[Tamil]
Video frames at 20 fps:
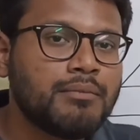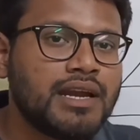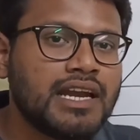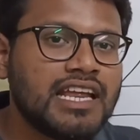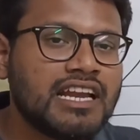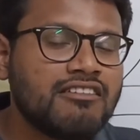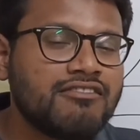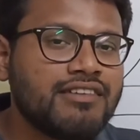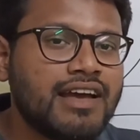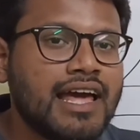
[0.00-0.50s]

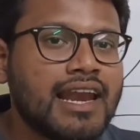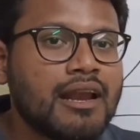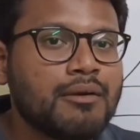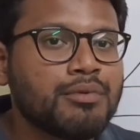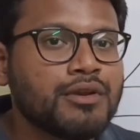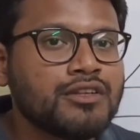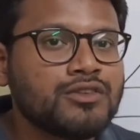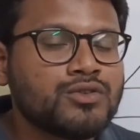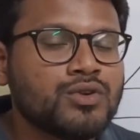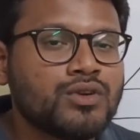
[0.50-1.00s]
மிடில் வேர்
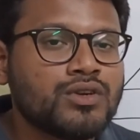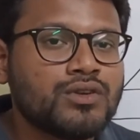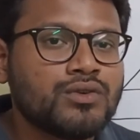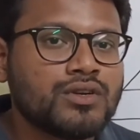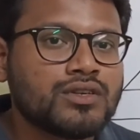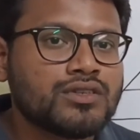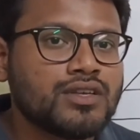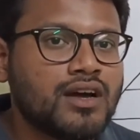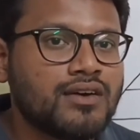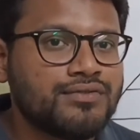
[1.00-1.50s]
அப்படின்னு
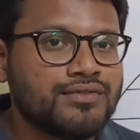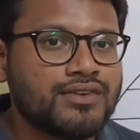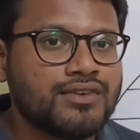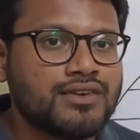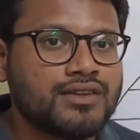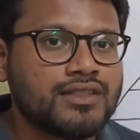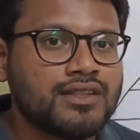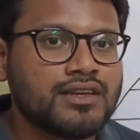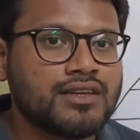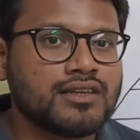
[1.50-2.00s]
சொல்லிட்டு ஒரு
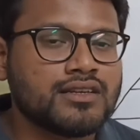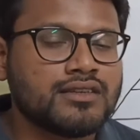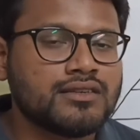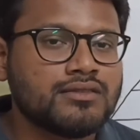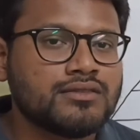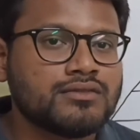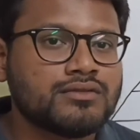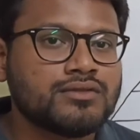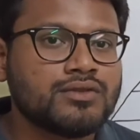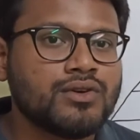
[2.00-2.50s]
சாஃப்ட்வேர் வந்து
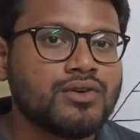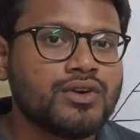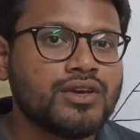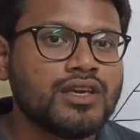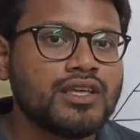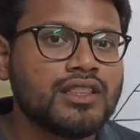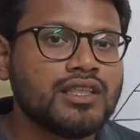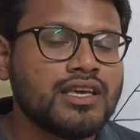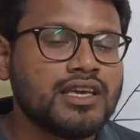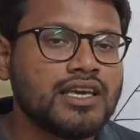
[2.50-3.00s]
இருக்குது ஸோ
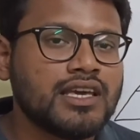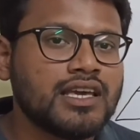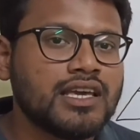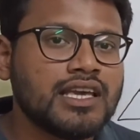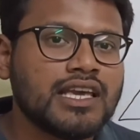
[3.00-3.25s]
இது